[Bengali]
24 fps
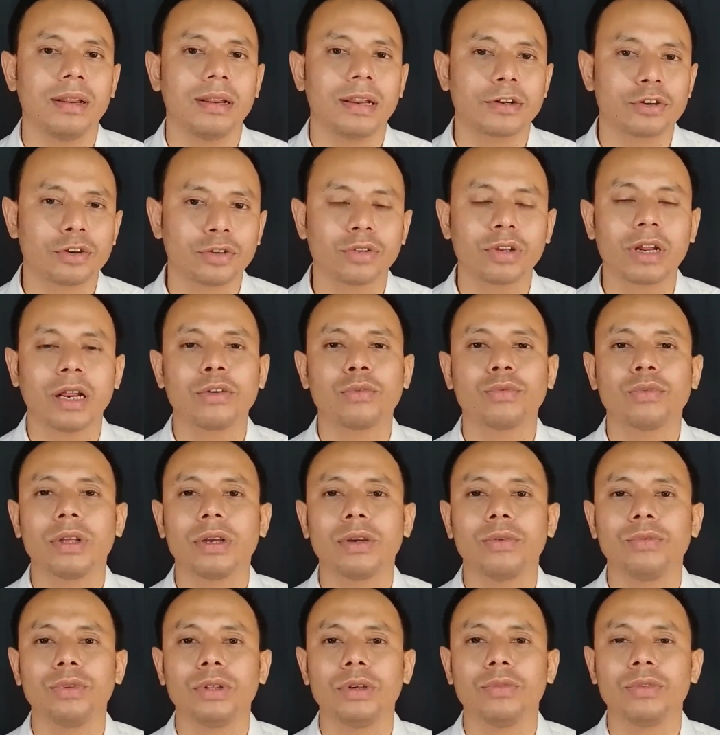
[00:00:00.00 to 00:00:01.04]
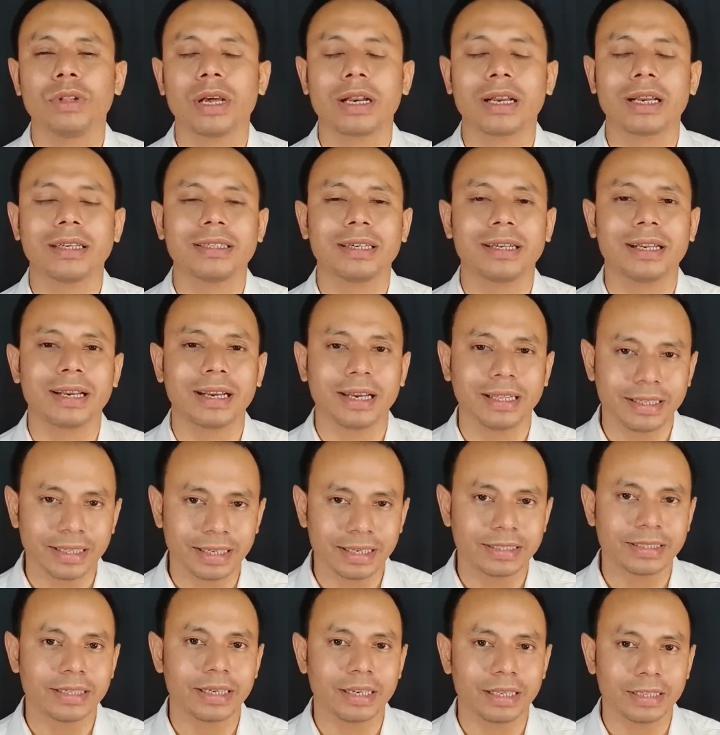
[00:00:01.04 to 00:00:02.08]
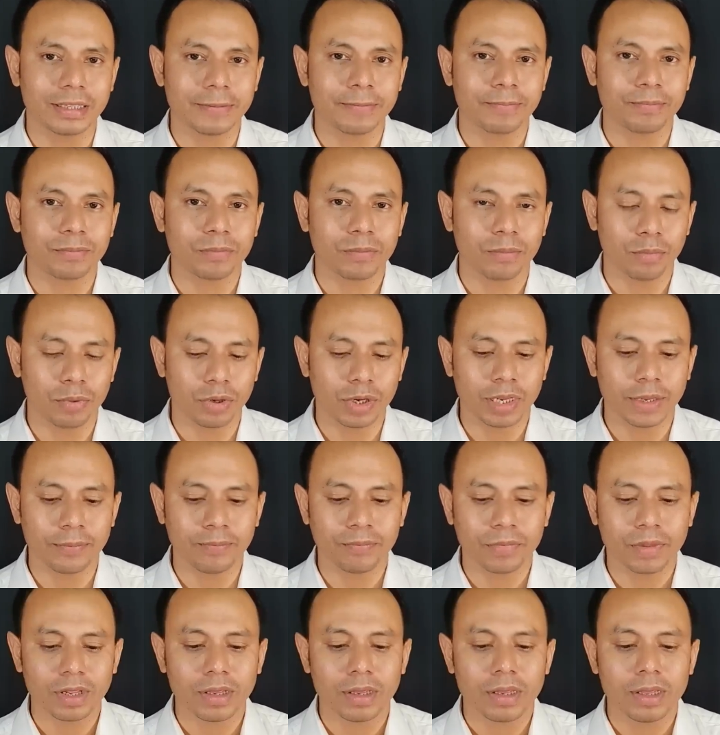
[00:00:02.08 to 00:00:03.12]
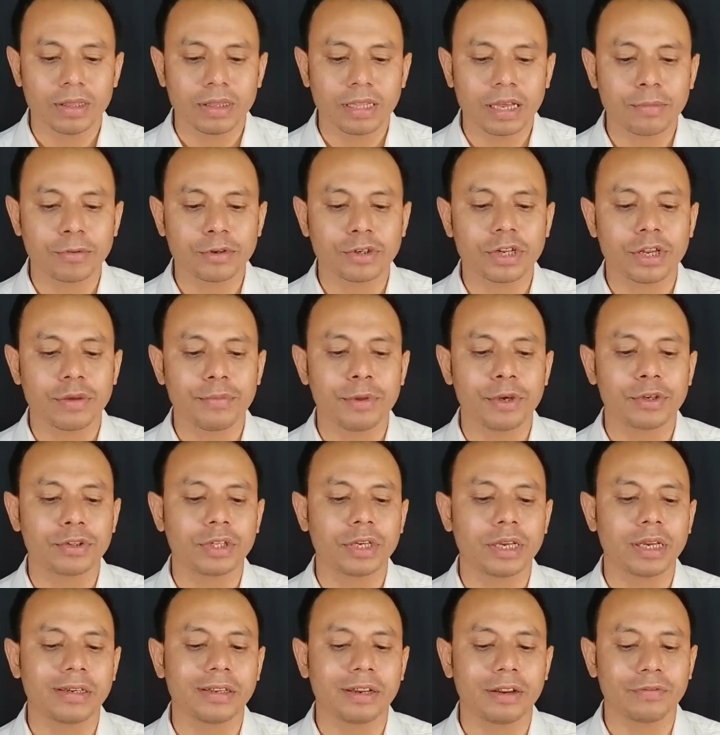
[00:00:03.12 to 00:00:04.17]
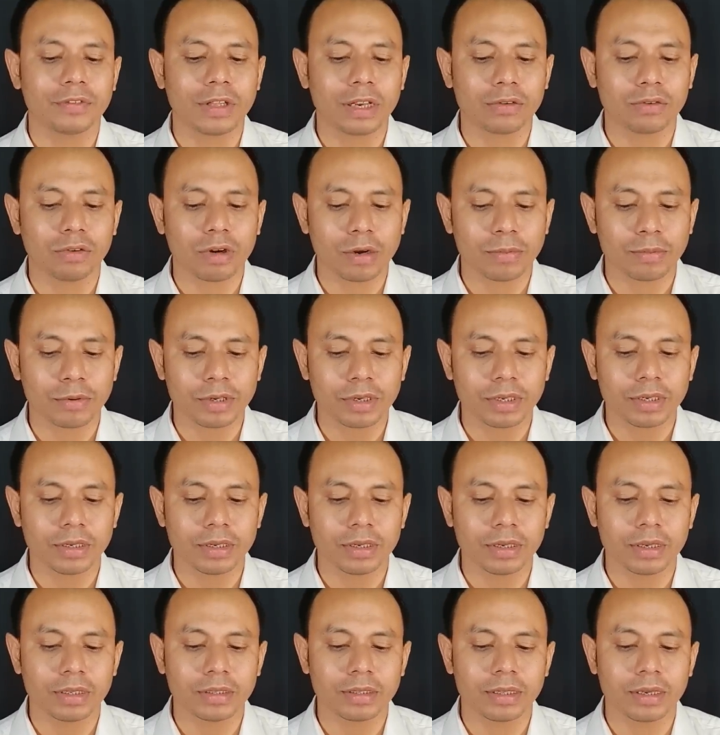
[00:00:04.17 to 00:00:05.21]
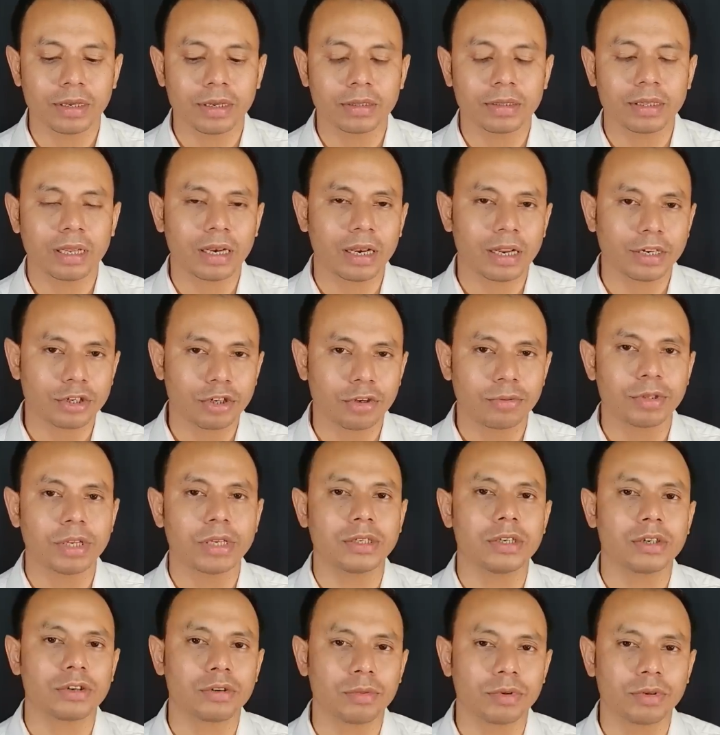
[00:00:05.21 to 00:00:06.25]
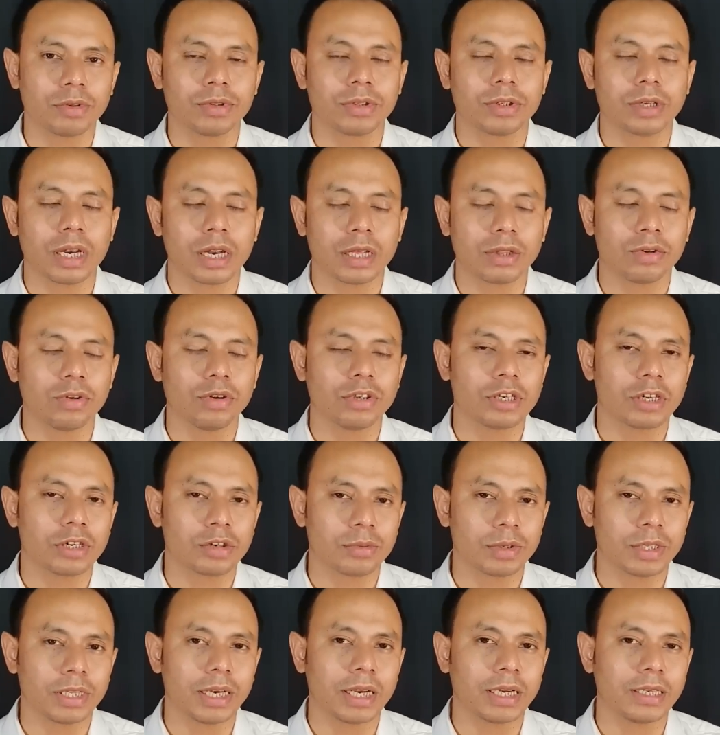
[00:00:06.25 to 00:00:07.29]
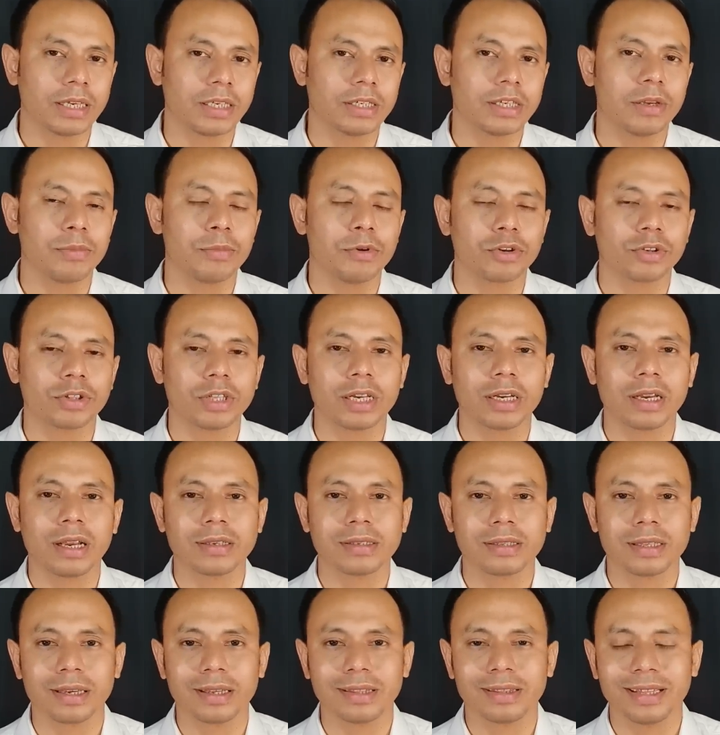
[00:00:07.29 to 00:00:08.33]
রেশন কার্ড উনি ওনার কাছে রেখা দিয়েছিলেন বলে তারপরে সেই ব্যক্তিকে গ্রেফতার করার পরে তল্লাশি অভিযান যে সময় চালানো হয় সে সময় দেখা যায় সেই ব্যক্তির কাছ থেকে